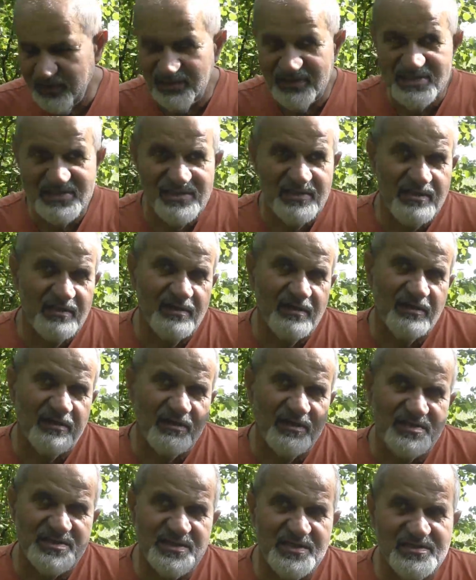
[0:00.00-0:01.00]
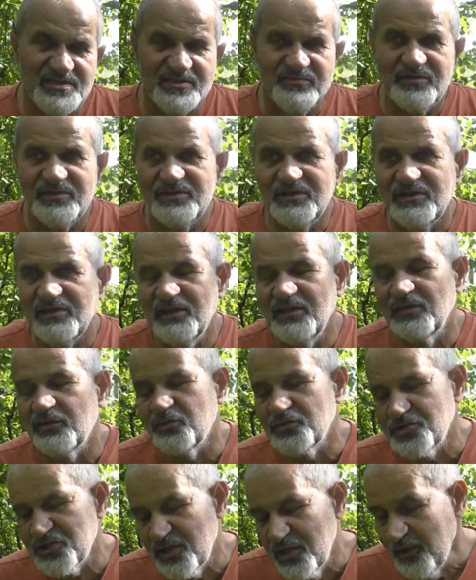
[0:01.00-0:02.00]
относительно казахского тенге
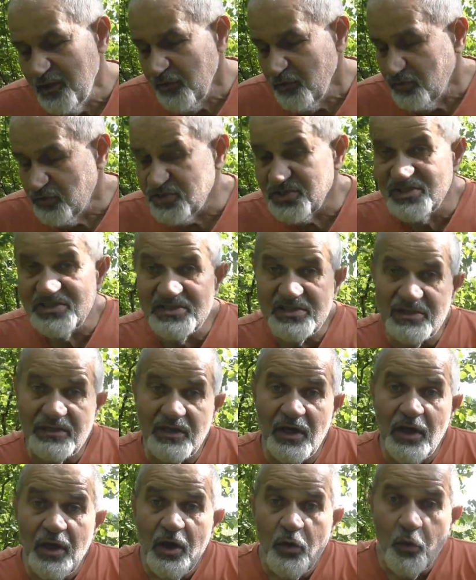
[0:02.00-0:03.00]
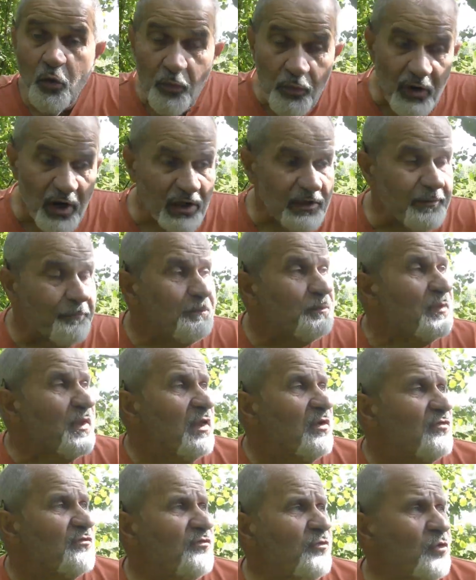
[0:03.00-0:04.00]
тоже очень сильно упал.
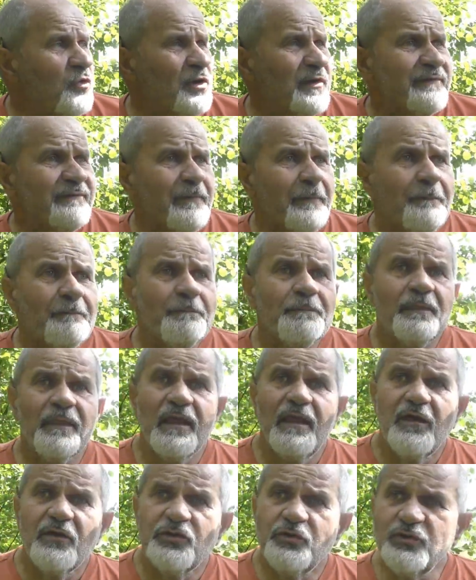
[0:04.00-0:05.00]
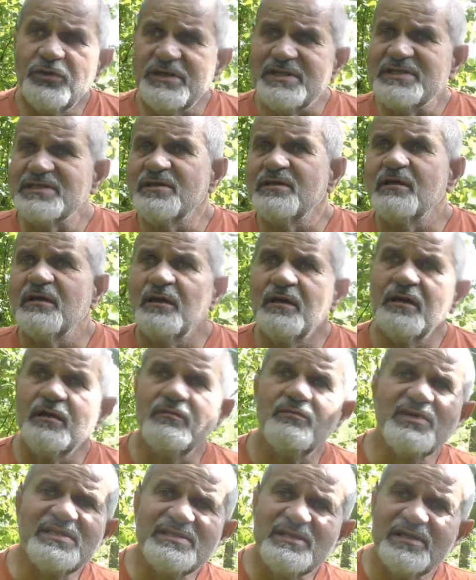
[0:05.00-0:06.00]
Вот. То есть э, мы